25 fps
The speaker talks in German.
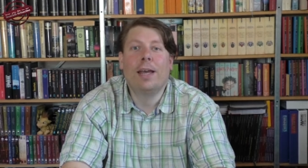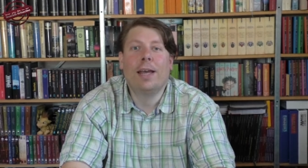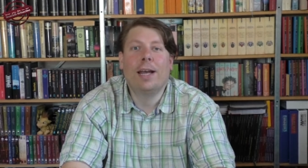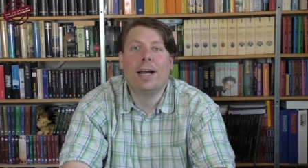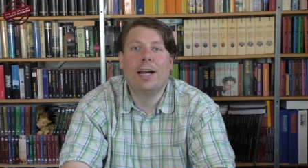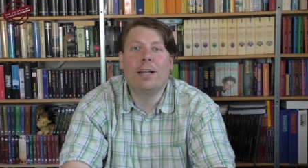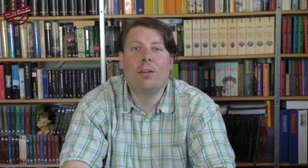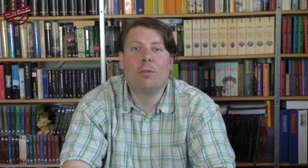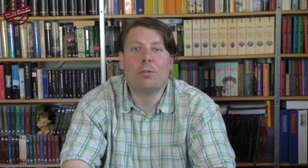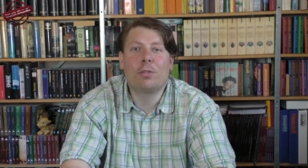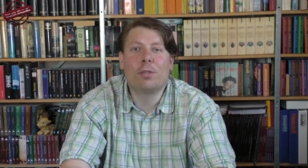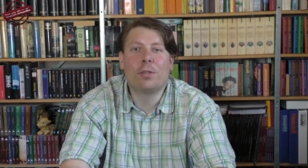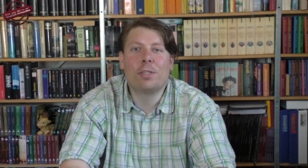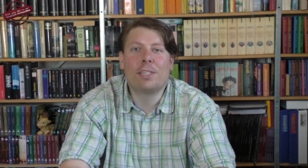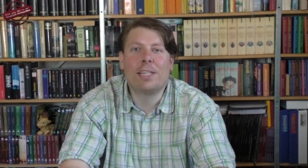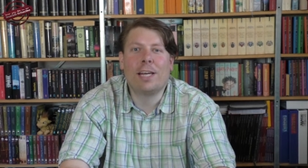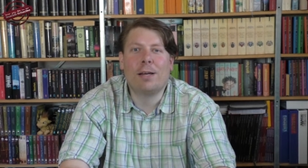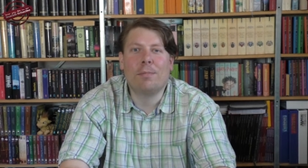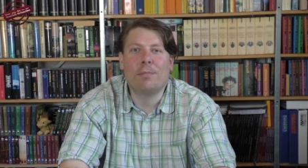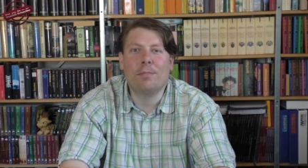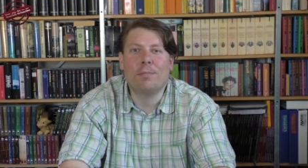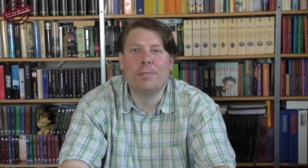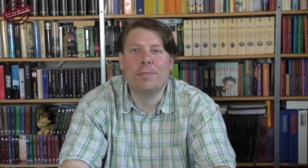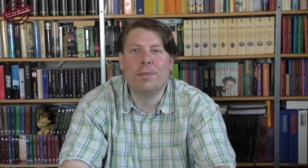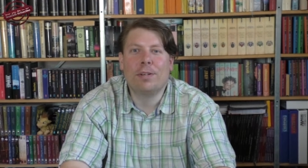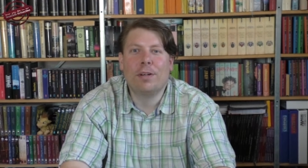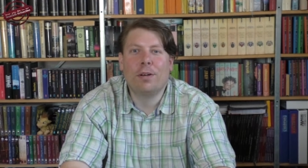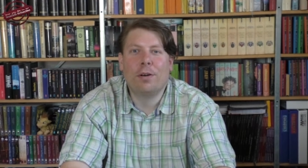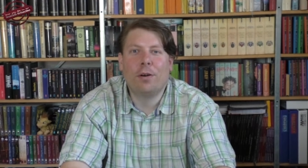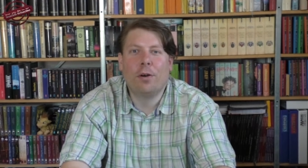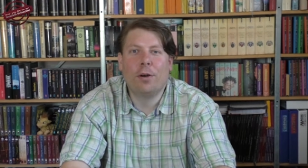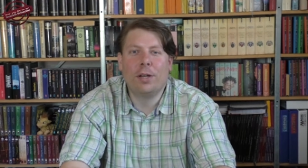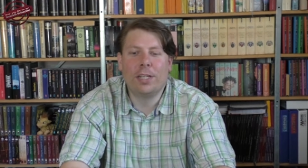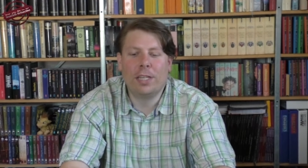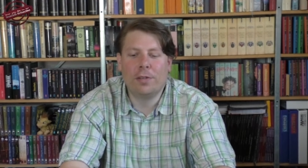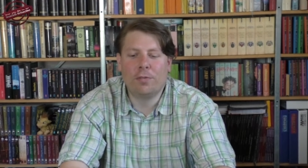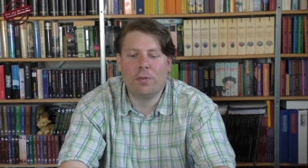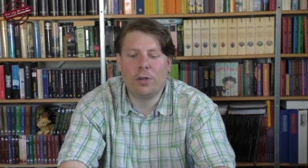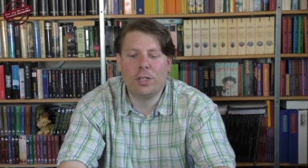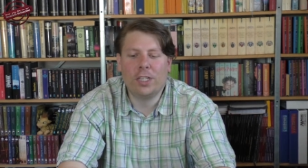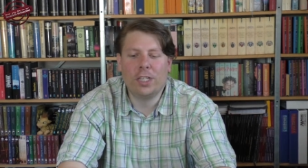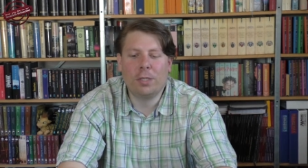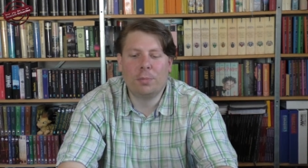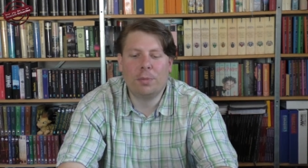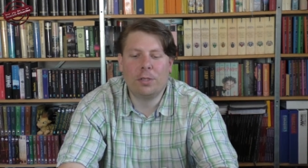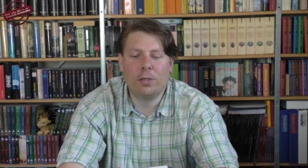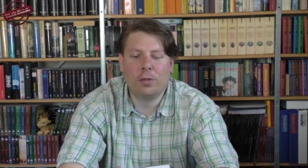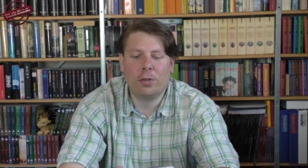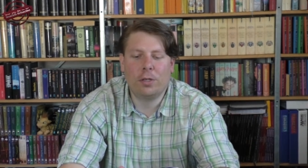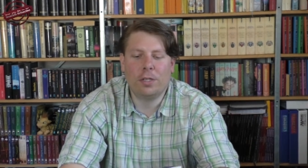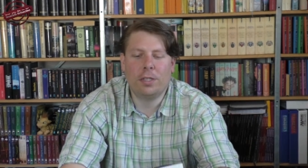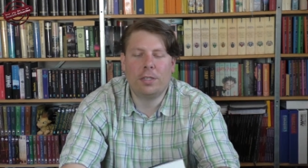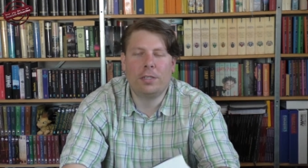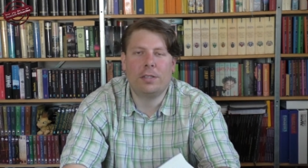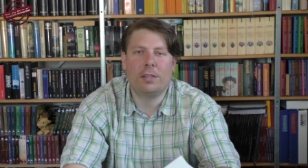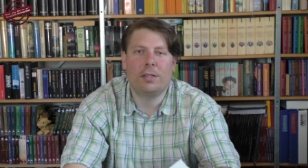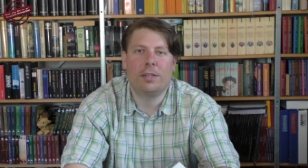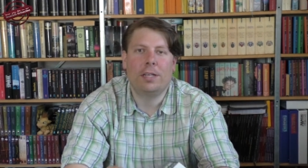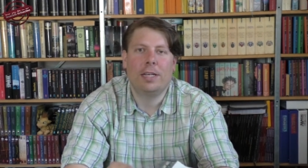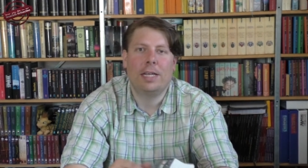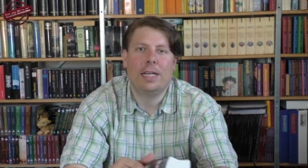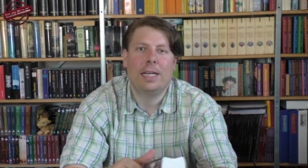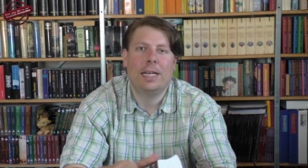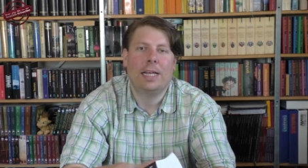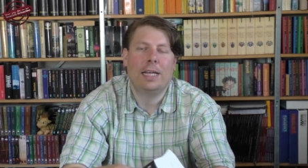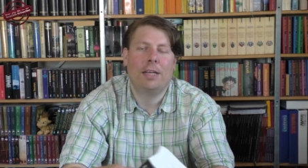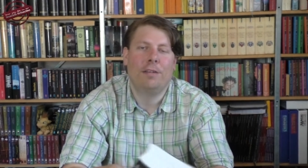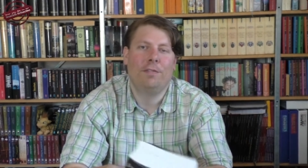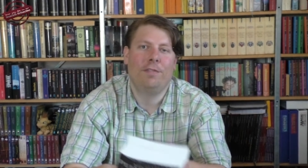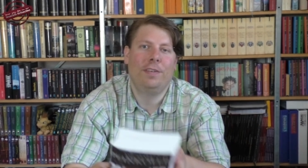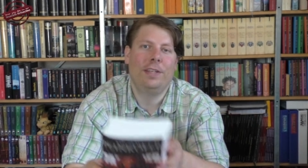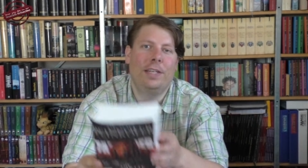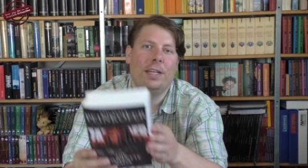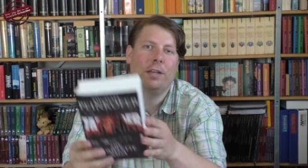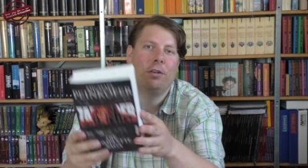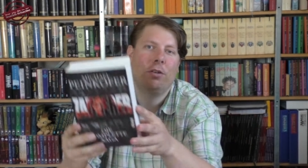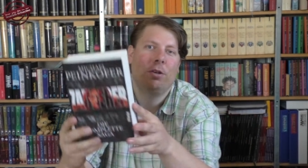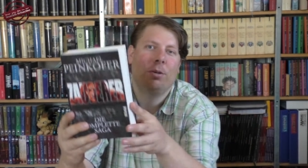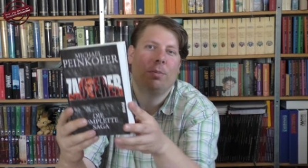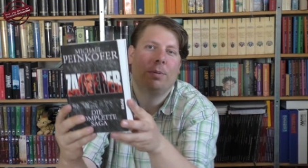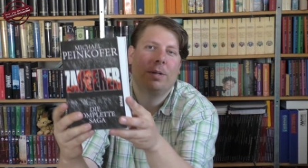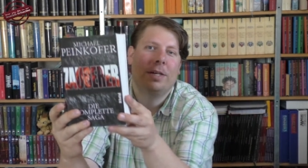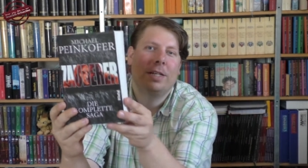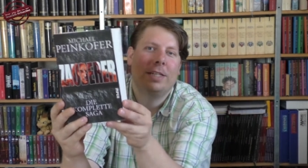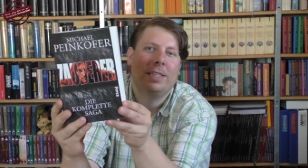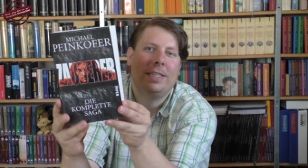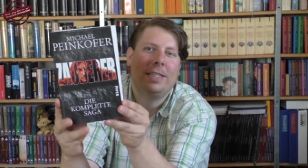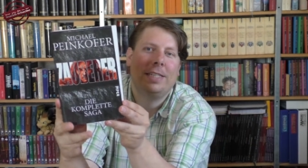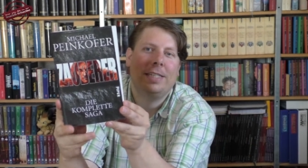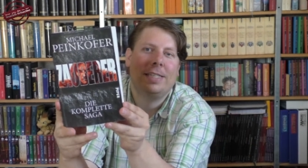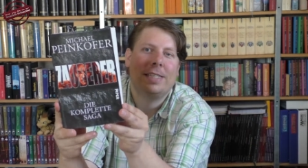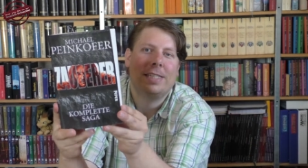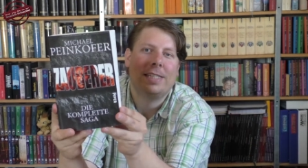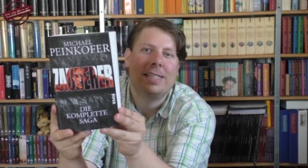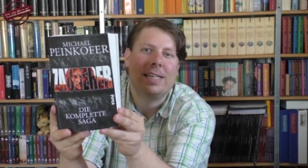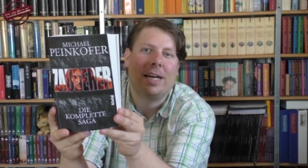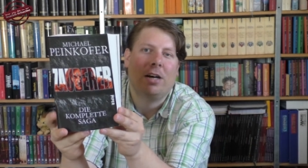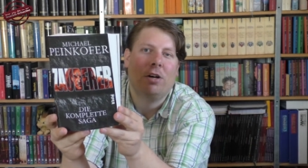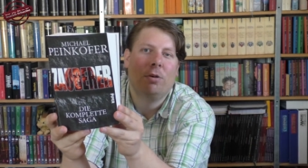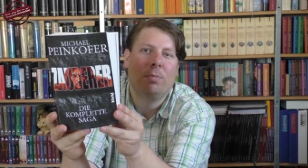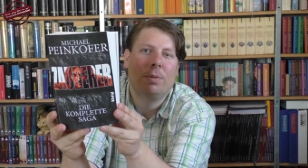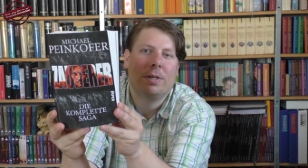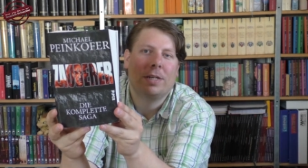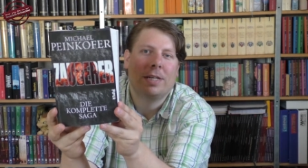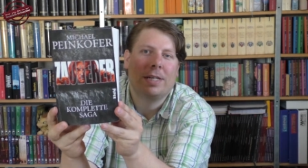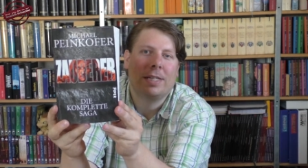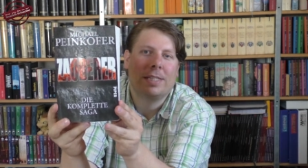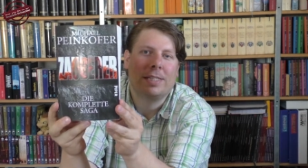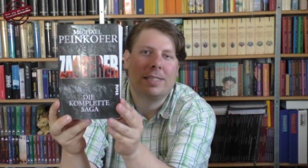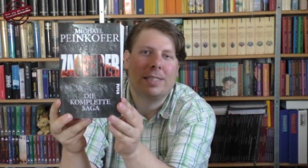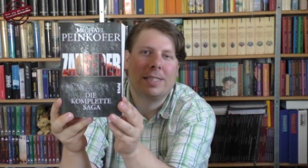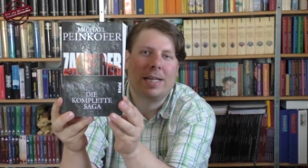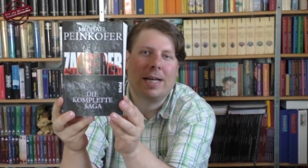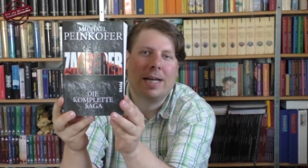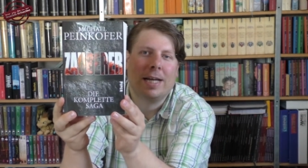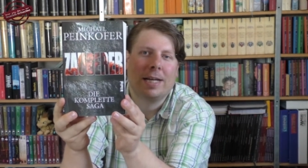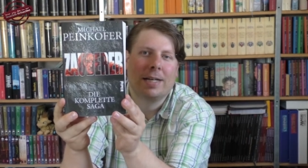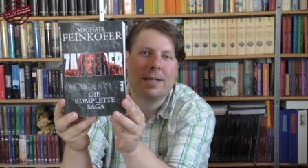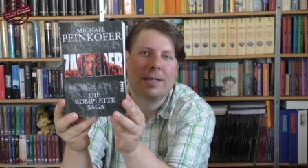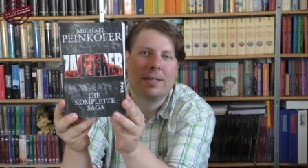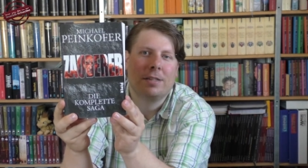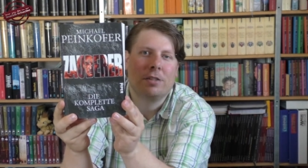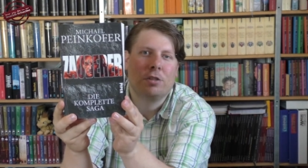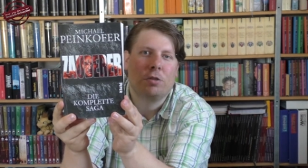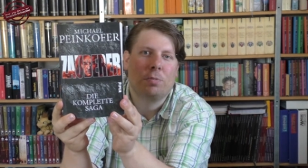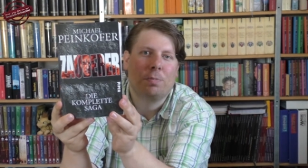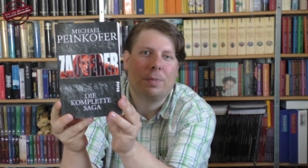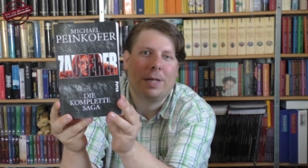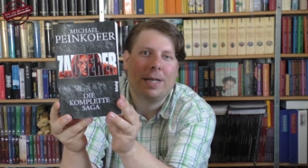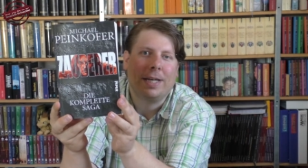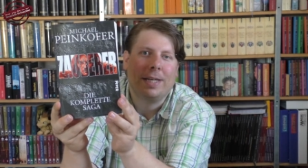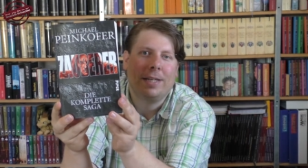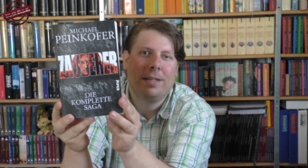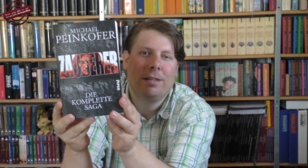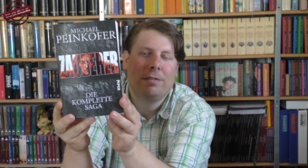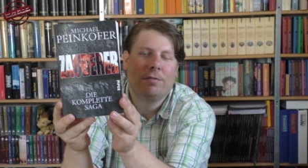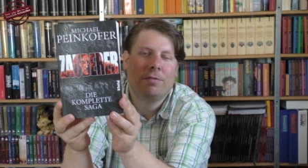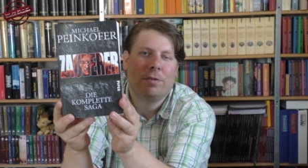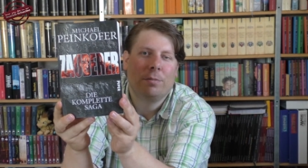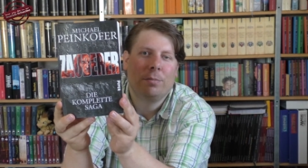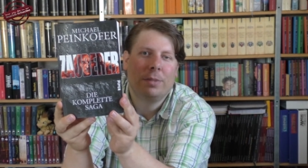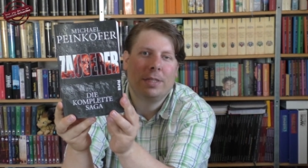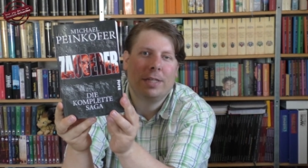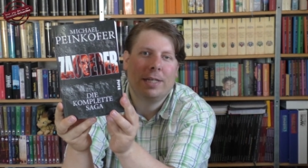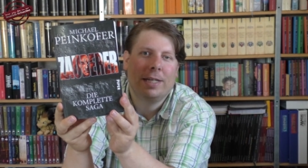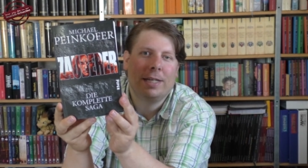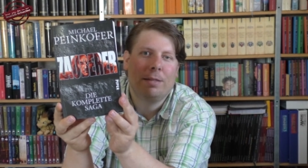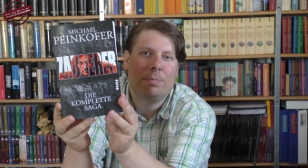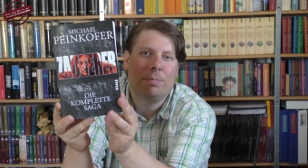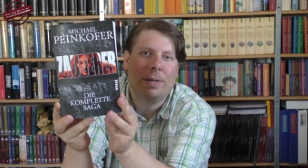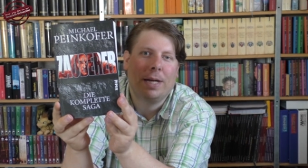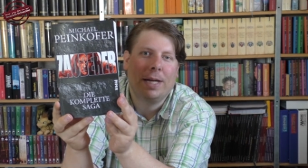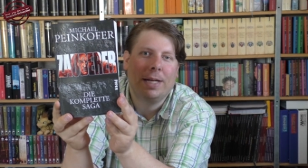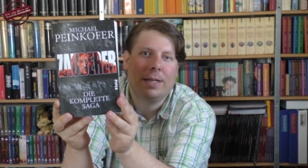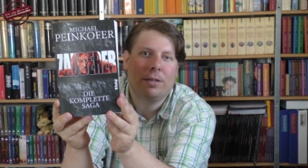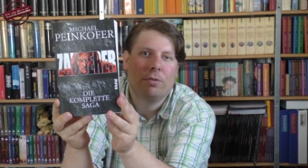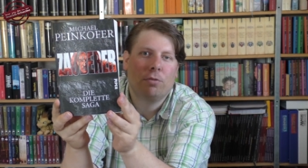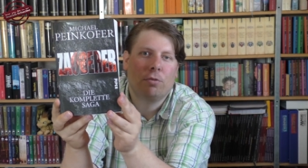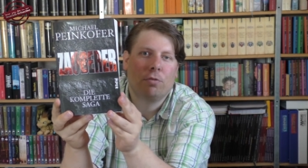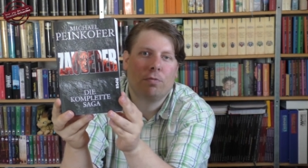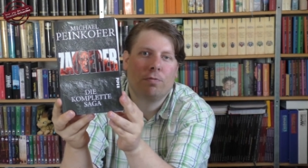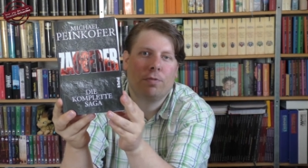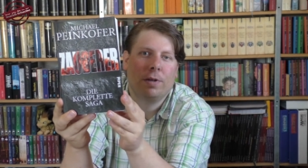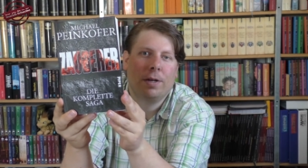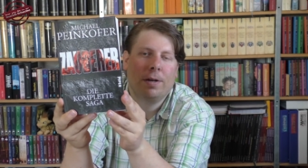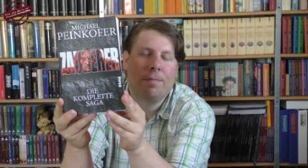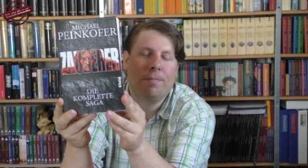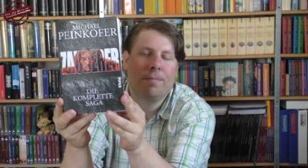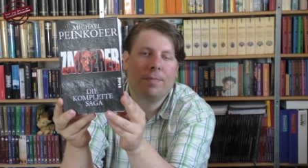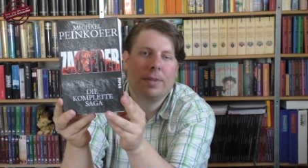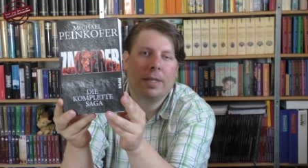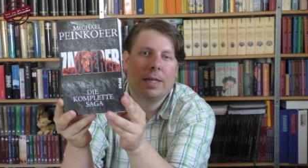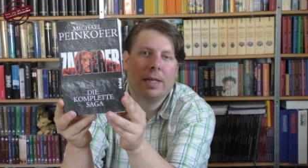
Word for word: Hallo zusammen! Heute wollte ich mit euch wieder über die Zauberer-Saga sprechen von Michael Peinkofer.